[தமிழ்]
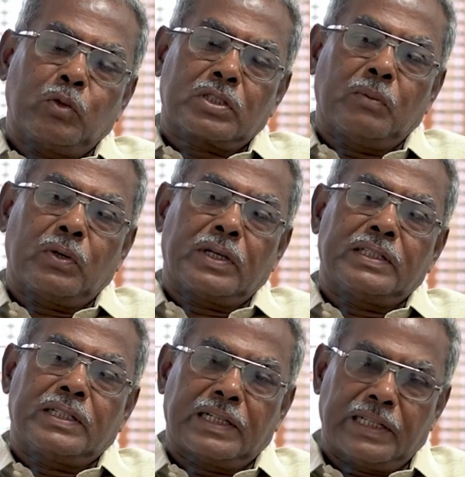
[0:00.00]
இப்படி ஒரு சம்பவம்
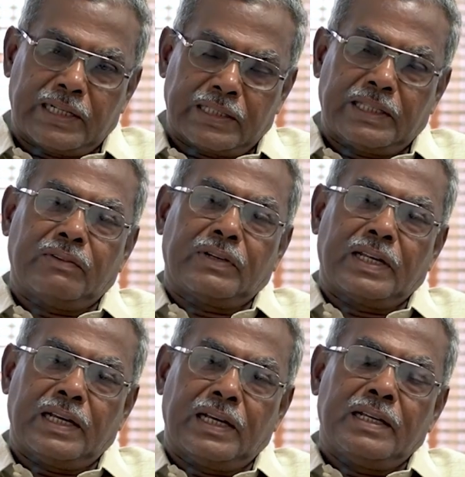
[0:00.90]
நடந்திருக்கிறதே எனக்கு
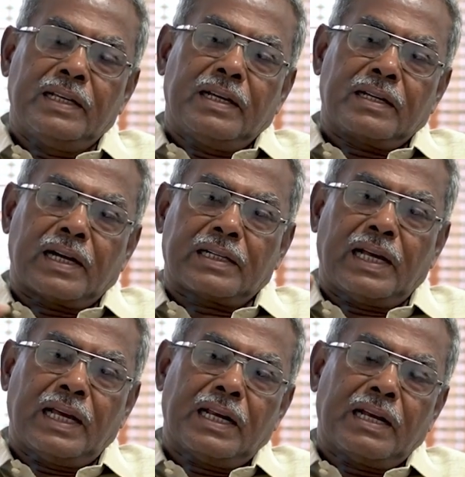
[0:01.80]
தெரிவிக்கல
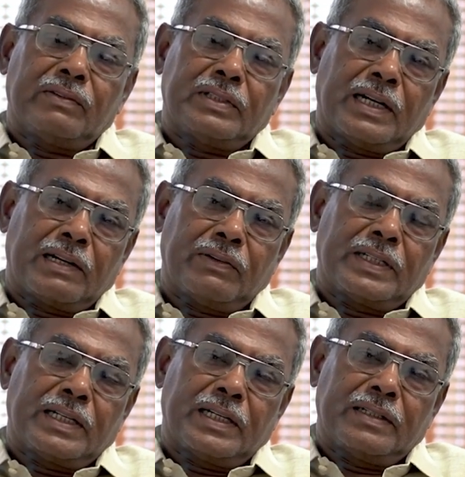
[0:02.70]
கட்டாயம் நான் வந்து
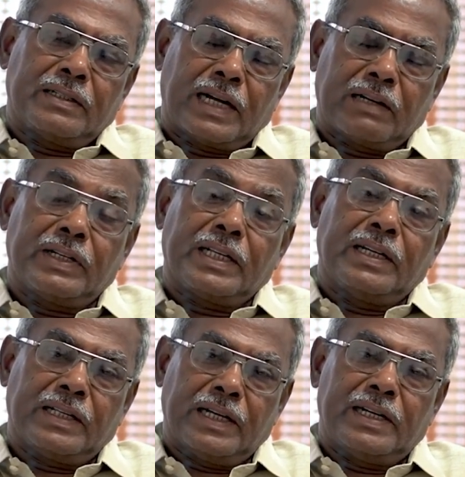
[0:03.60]
நடவடிக்கிறேன் நடவடிக்கை
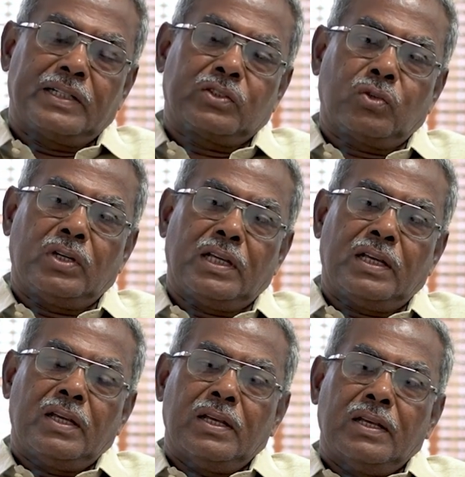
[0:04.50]
எடுக்கிறேன் என்று சொல்லி
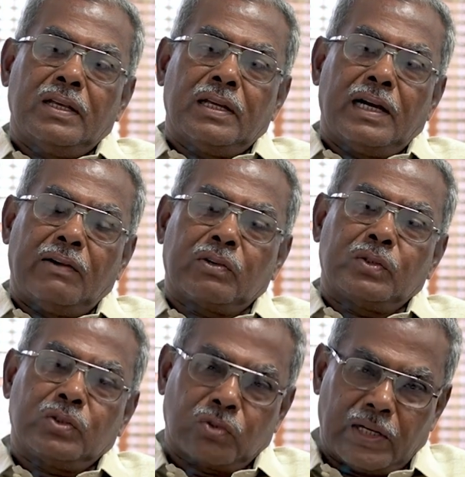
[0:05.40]
அவர்
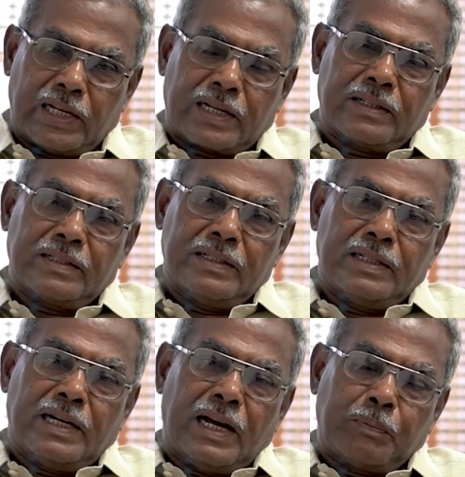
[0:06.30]
வந்து சொன்னார்
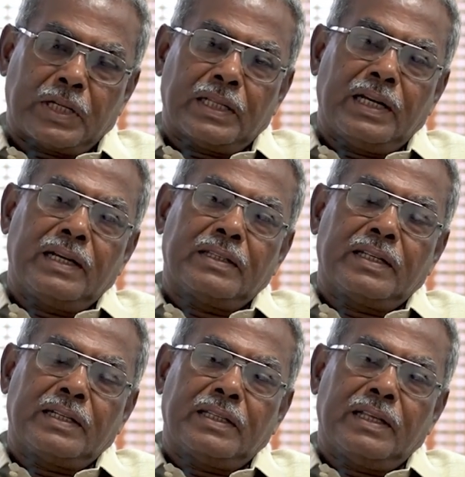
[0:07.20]
அப்புறம் தான் எங்களுக்கு
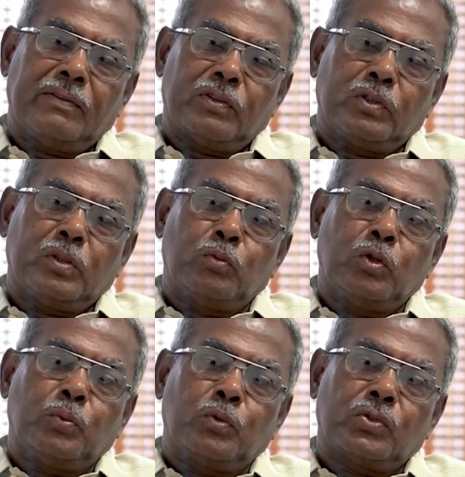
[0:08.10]
தெரிஞ்சது இவர் வந்து
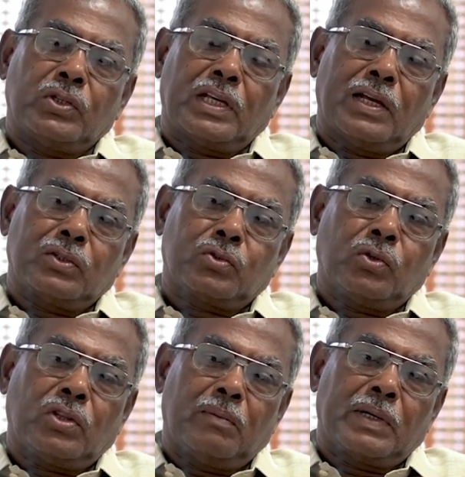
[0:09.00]
முழு பூசணிக்காக
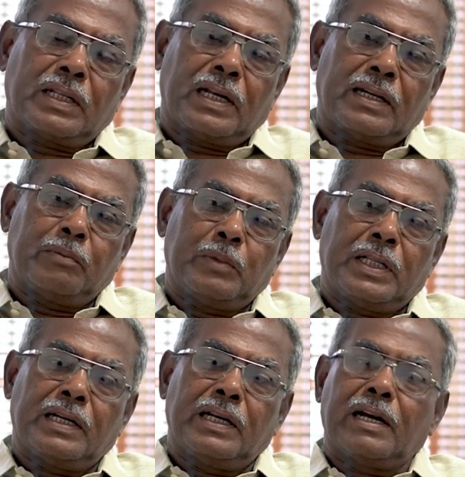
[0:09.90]
சோத்தில் மறைக்கிறார்
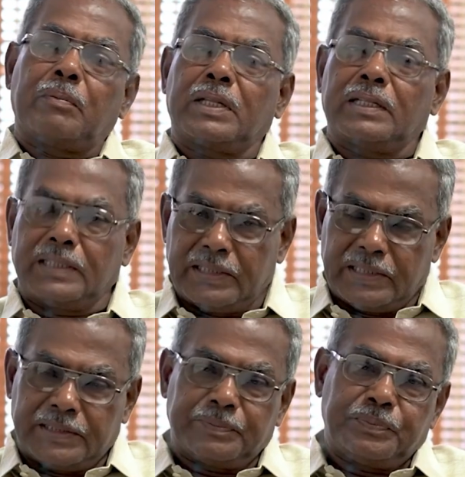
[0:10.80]
என்பது எங்களுக்கு அப்போ தான்
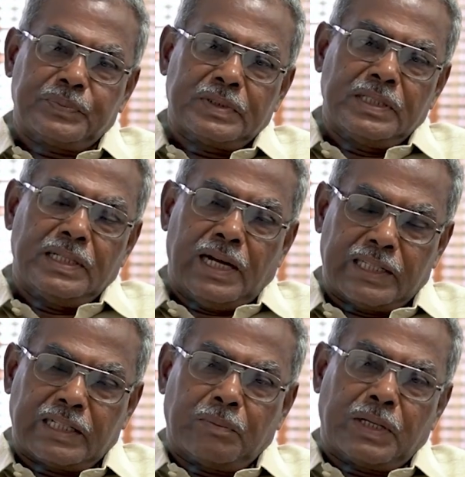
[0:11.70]
தெரிஞ்சது
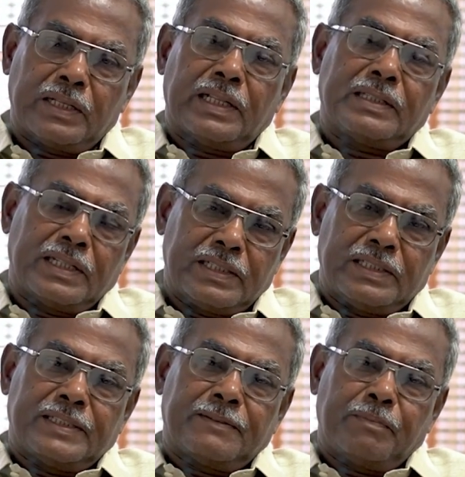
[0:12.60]
அதுக்கு பிறகு தான் தெரிஞ்சது